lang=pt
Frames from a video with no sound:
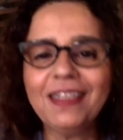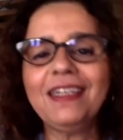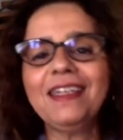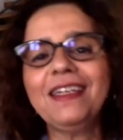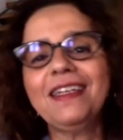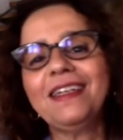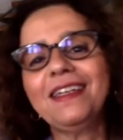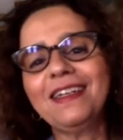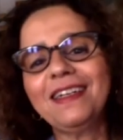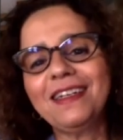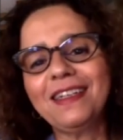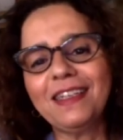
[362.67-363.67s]

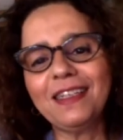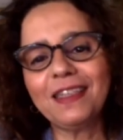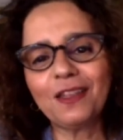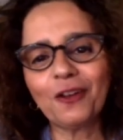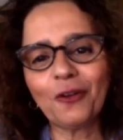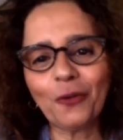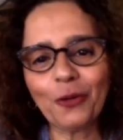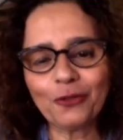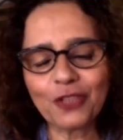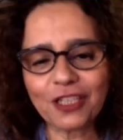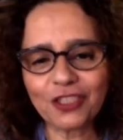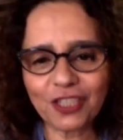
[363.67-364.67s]
é, então, eu
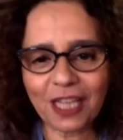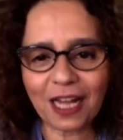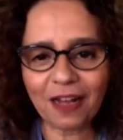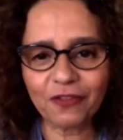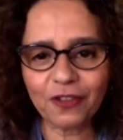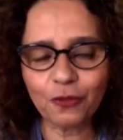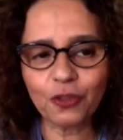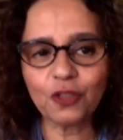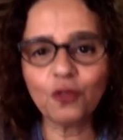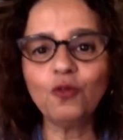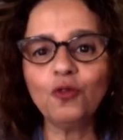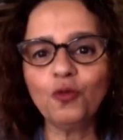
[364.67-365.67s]
já estava no
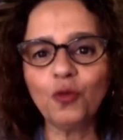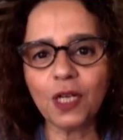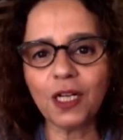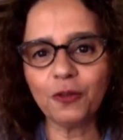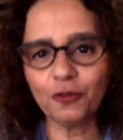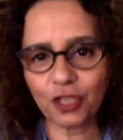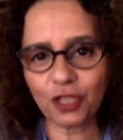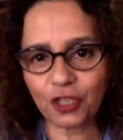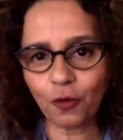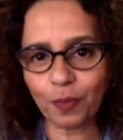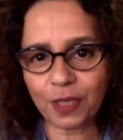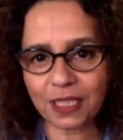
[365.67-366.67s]
segundo ano, já
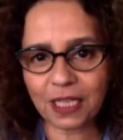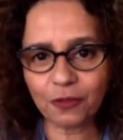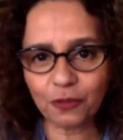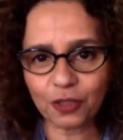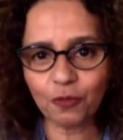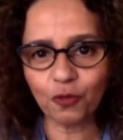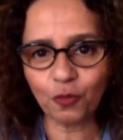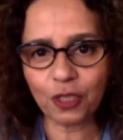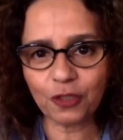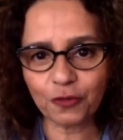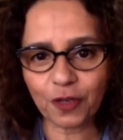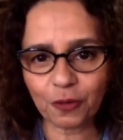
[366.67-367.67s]
tinha completado o segundo
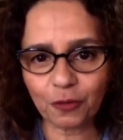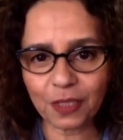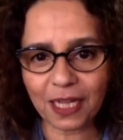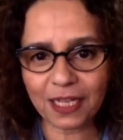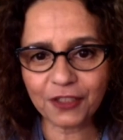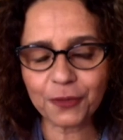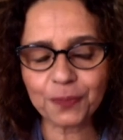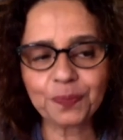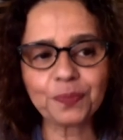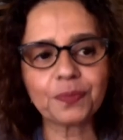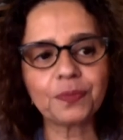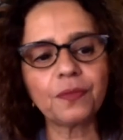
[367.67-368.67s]
ano de faculdade,
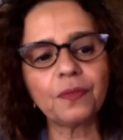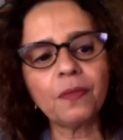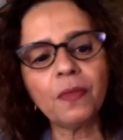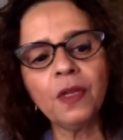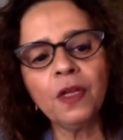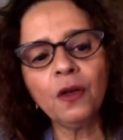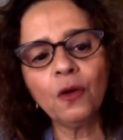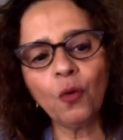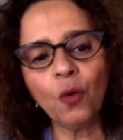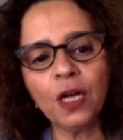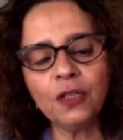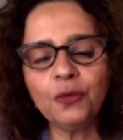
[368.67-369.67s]

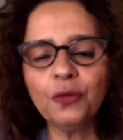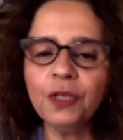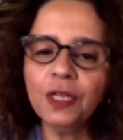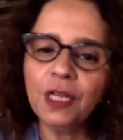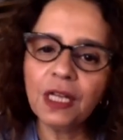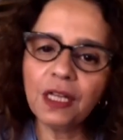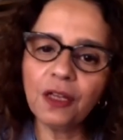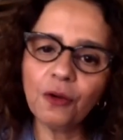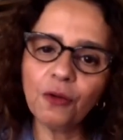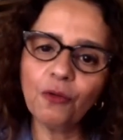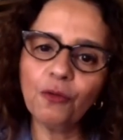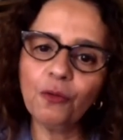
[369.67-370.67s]
quando
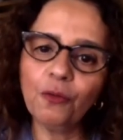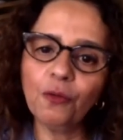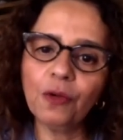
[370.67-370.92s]
eu